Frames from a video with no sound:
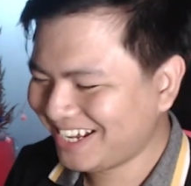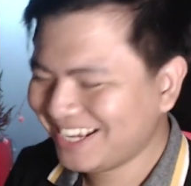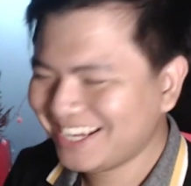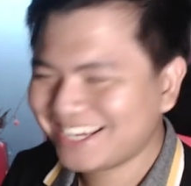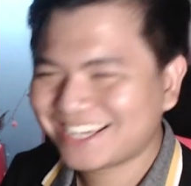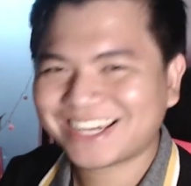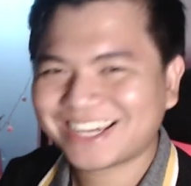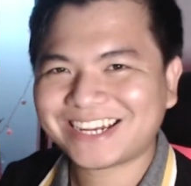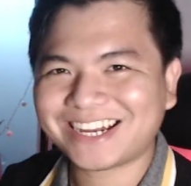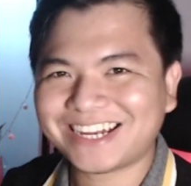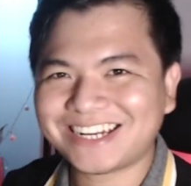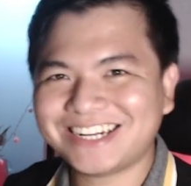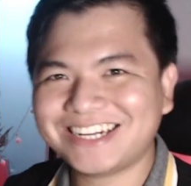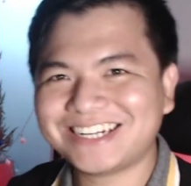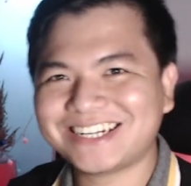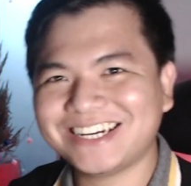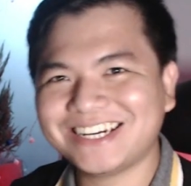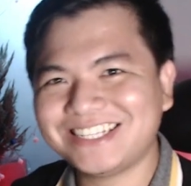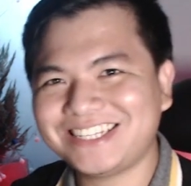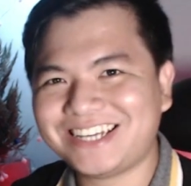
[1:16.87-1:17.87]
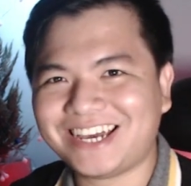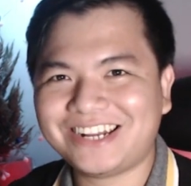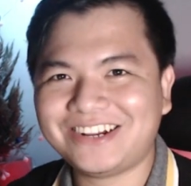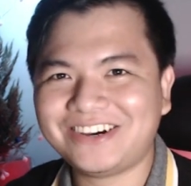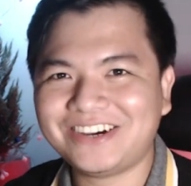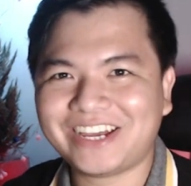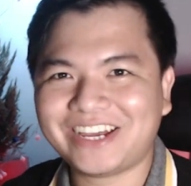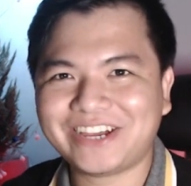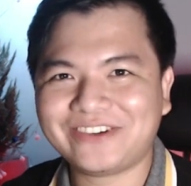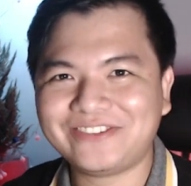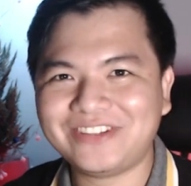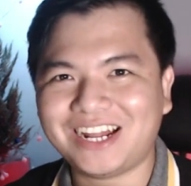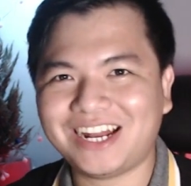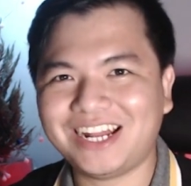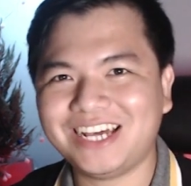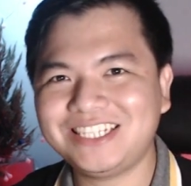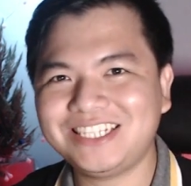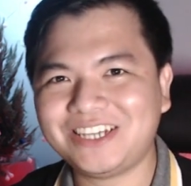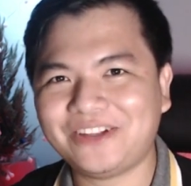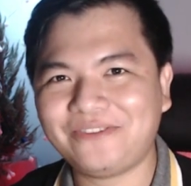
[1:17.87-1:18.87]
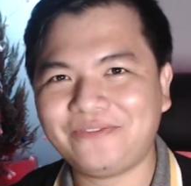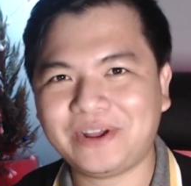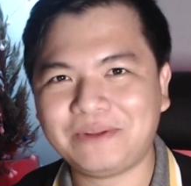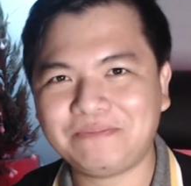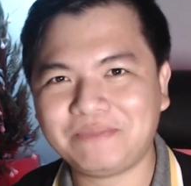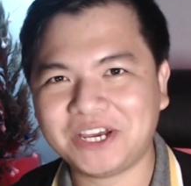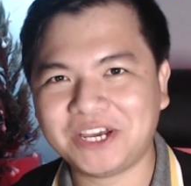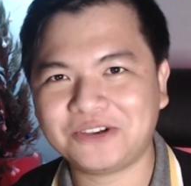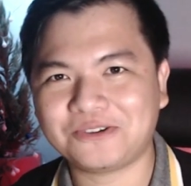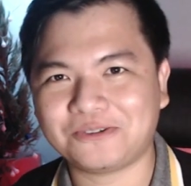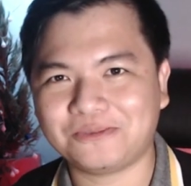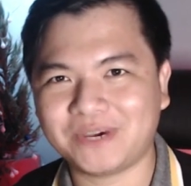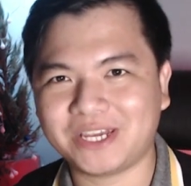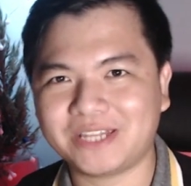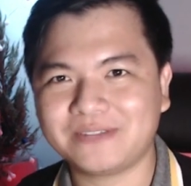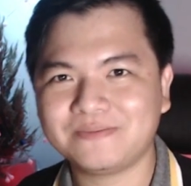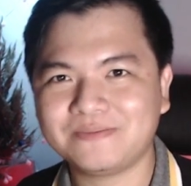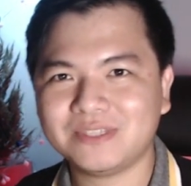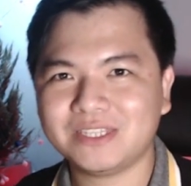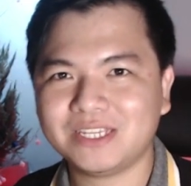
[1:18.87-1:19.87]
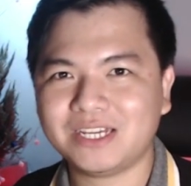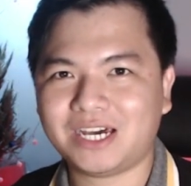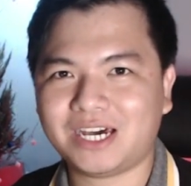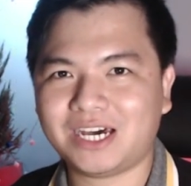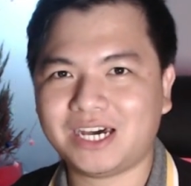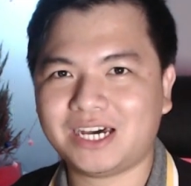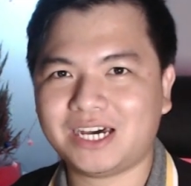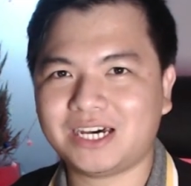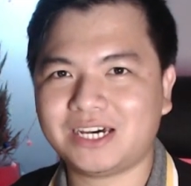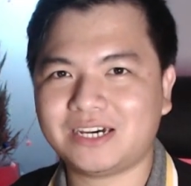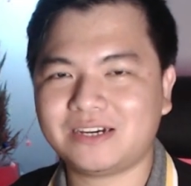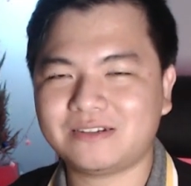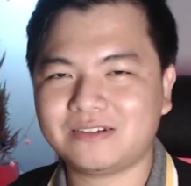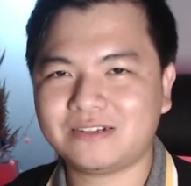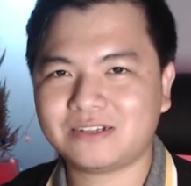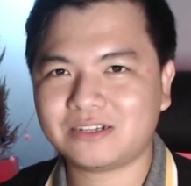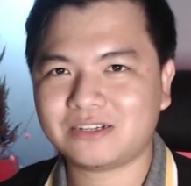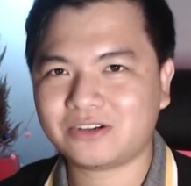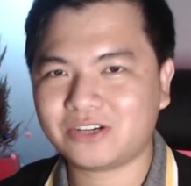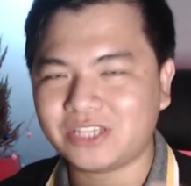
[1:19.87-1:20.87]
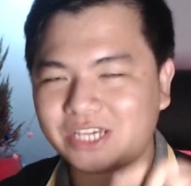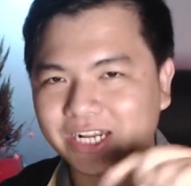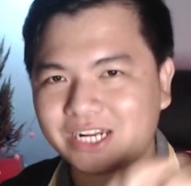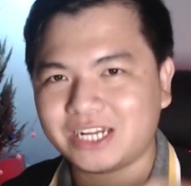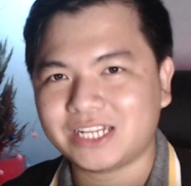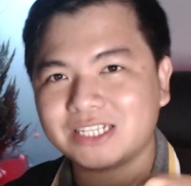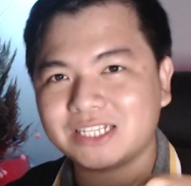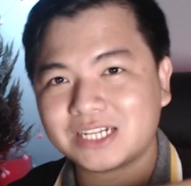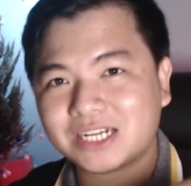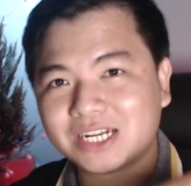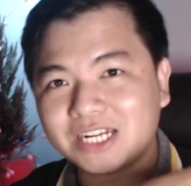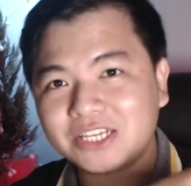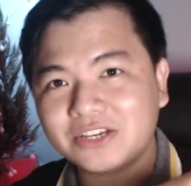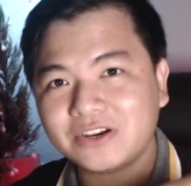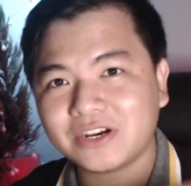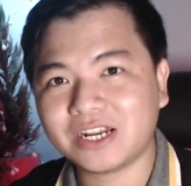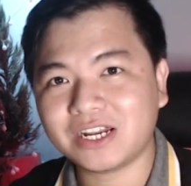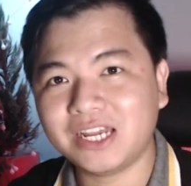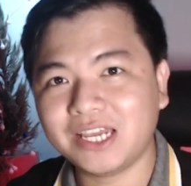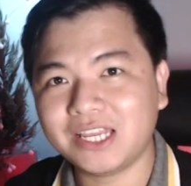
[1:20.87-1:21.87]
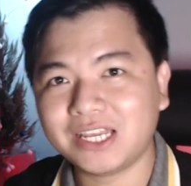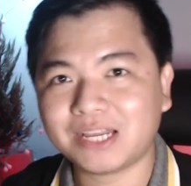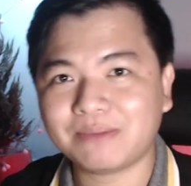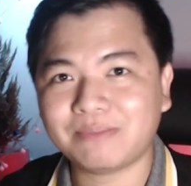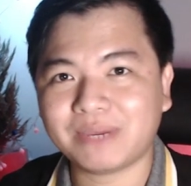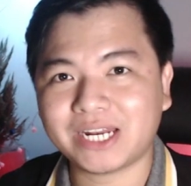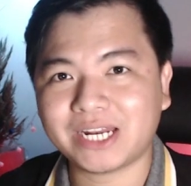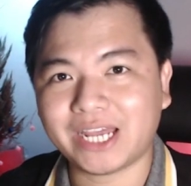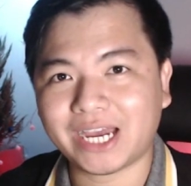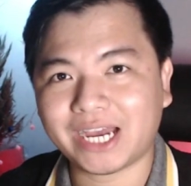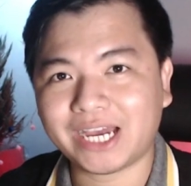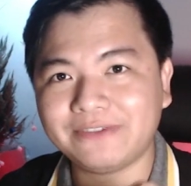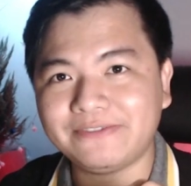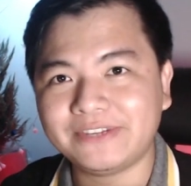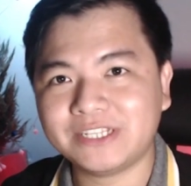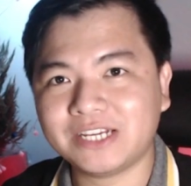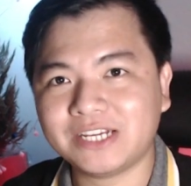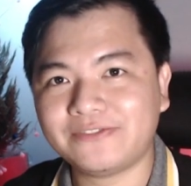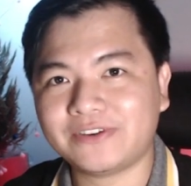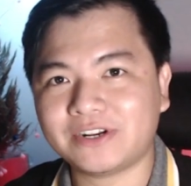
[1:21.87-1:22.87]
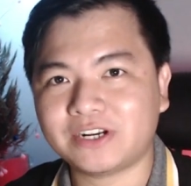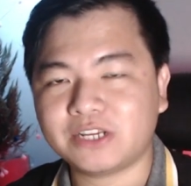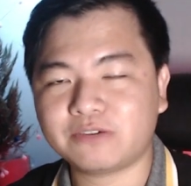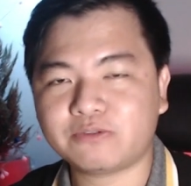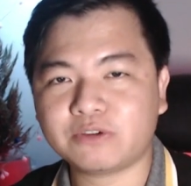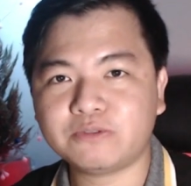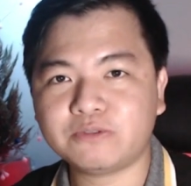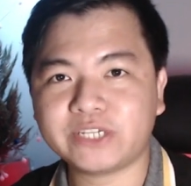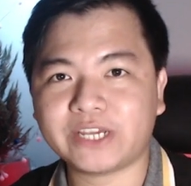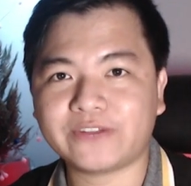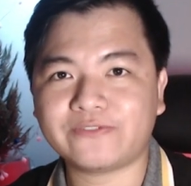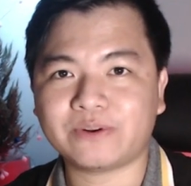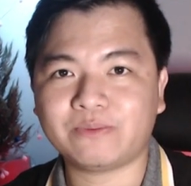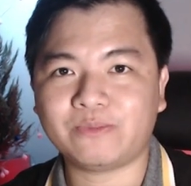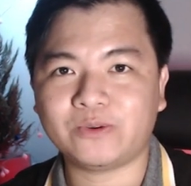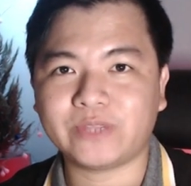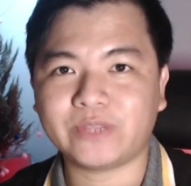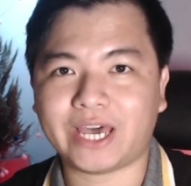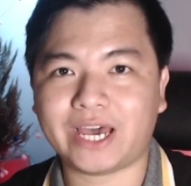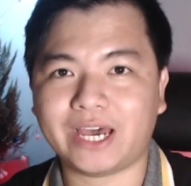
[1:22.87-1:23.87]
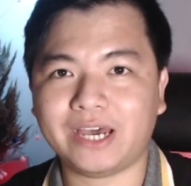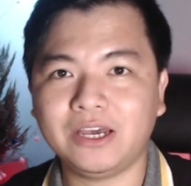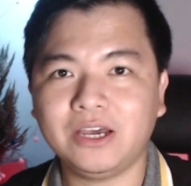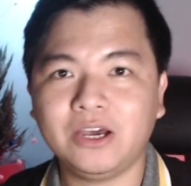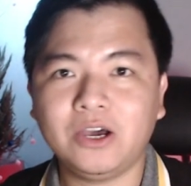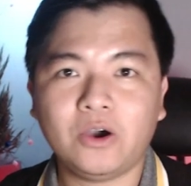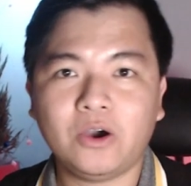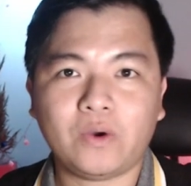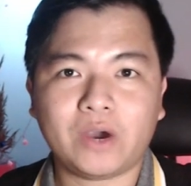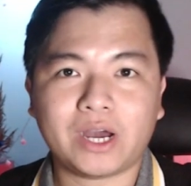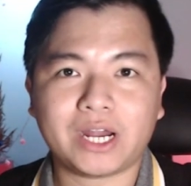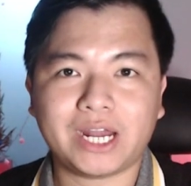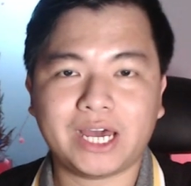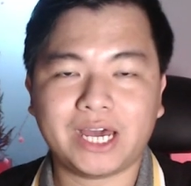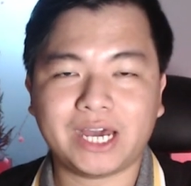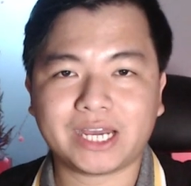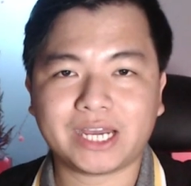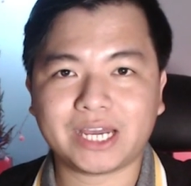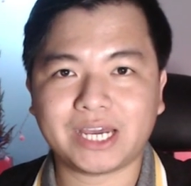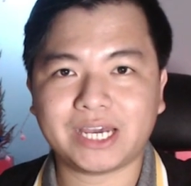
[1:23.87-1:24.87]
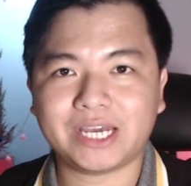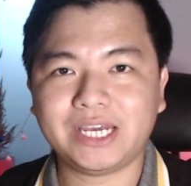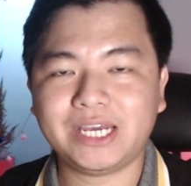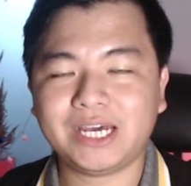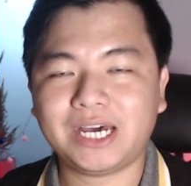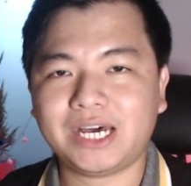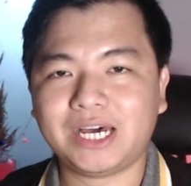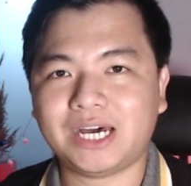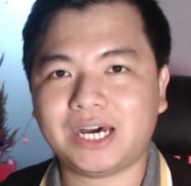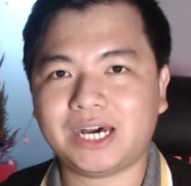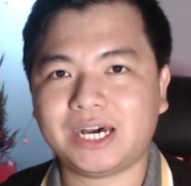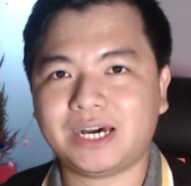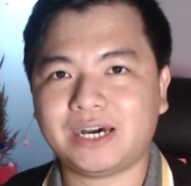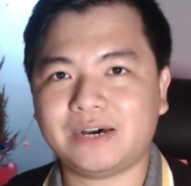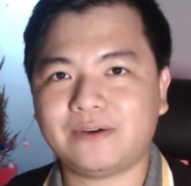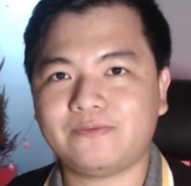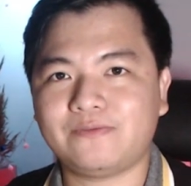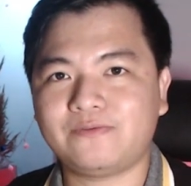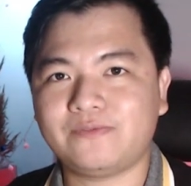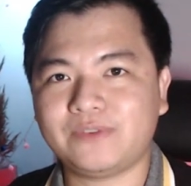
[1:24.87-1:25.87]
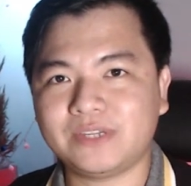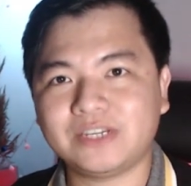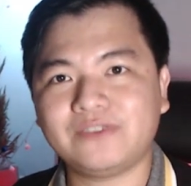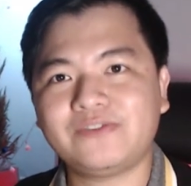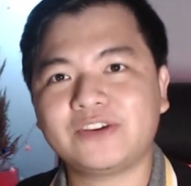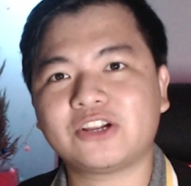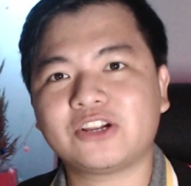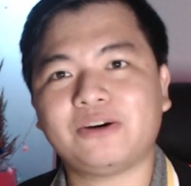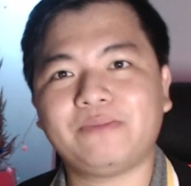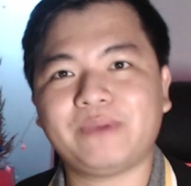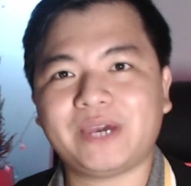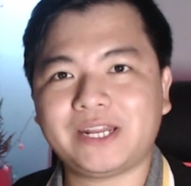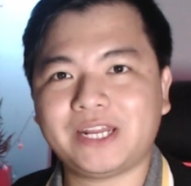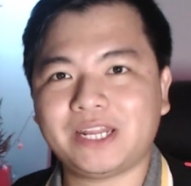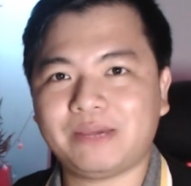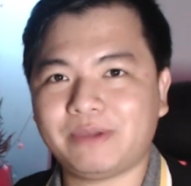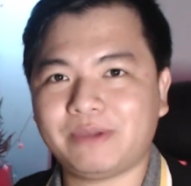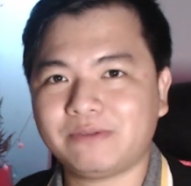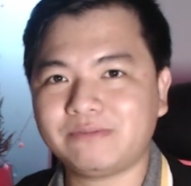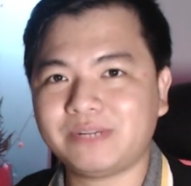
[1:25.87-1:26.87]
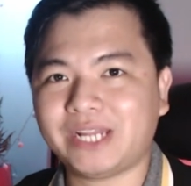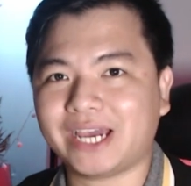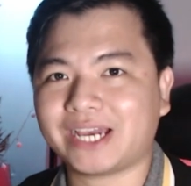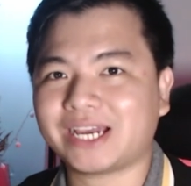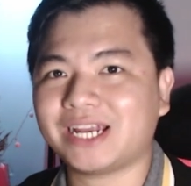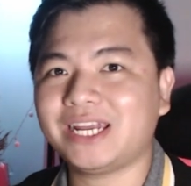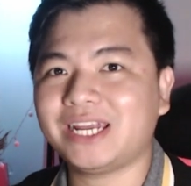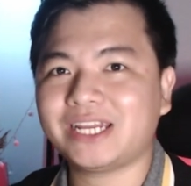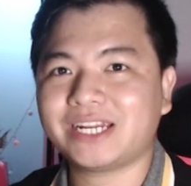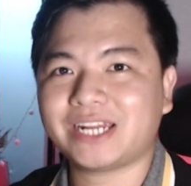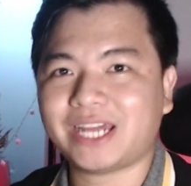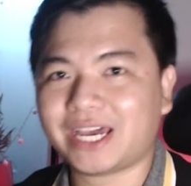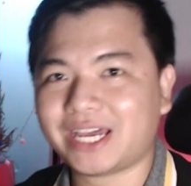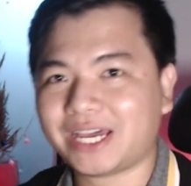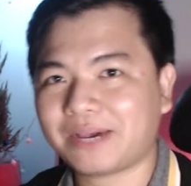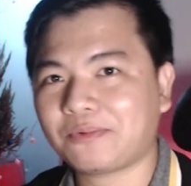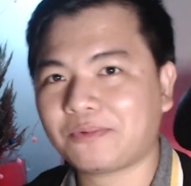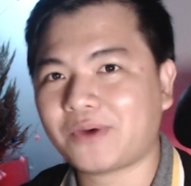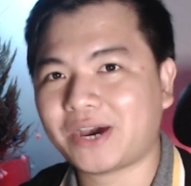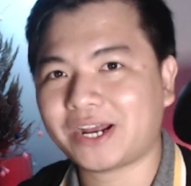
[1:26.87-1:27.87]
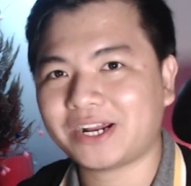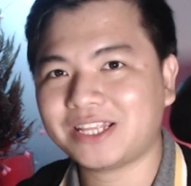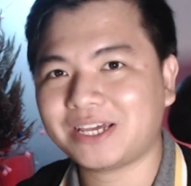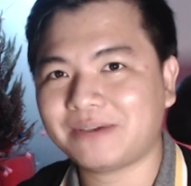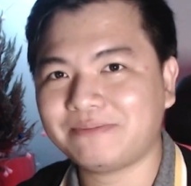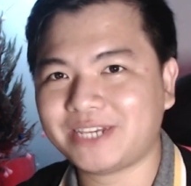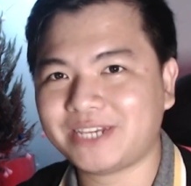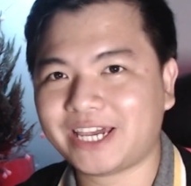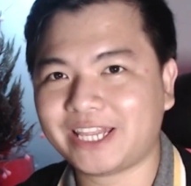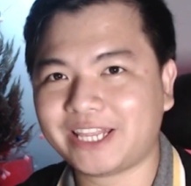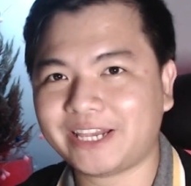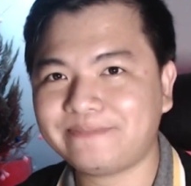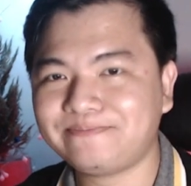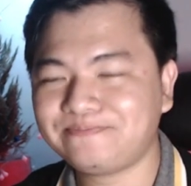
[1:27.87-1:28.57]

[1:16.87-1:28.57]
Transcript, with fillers: cái cách thức đơn giản thôi, anh em có thể lên trên fanpage của mình. À, có thể click vô cái link mình để ngay phía dưới phần description, phần mô tả, hoặc là cái uh, phía dưới phần comment thì mình cũng để cái link để anh em qua đó tham gia nhé.